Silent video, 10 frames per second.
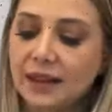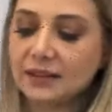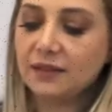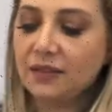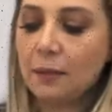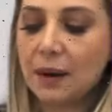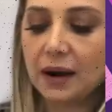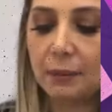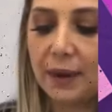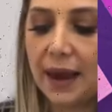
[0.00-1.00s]

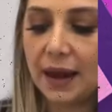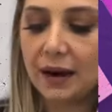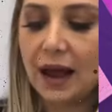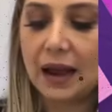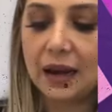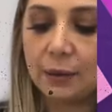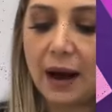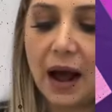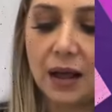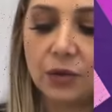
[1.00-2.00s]
ilusionado mientras se hacía la
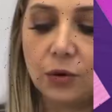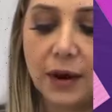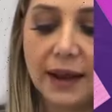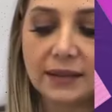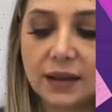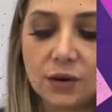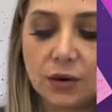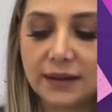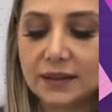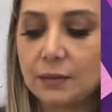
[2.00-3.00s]
prueba sobre el
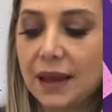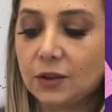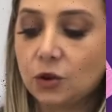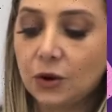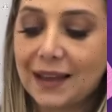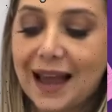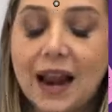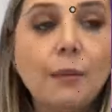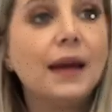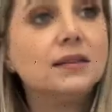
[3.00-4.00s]
rostro de su mujer.
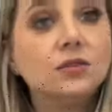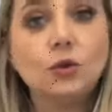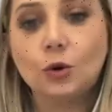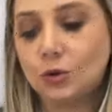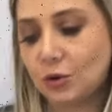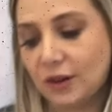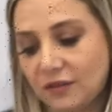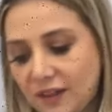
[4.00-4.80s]
La aplicación